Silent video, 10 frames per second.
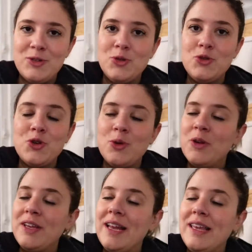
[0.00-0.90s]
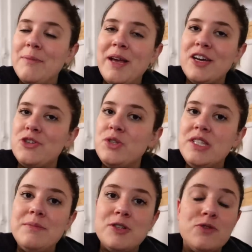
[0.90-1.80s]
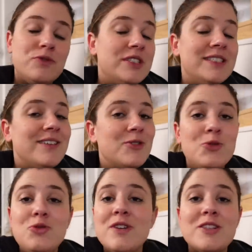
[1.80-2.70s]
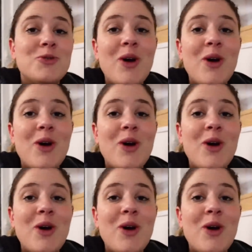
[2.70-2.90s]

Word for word: Donc je reprendrai la caméra jeudi, mais je vous dis euh, de toute façon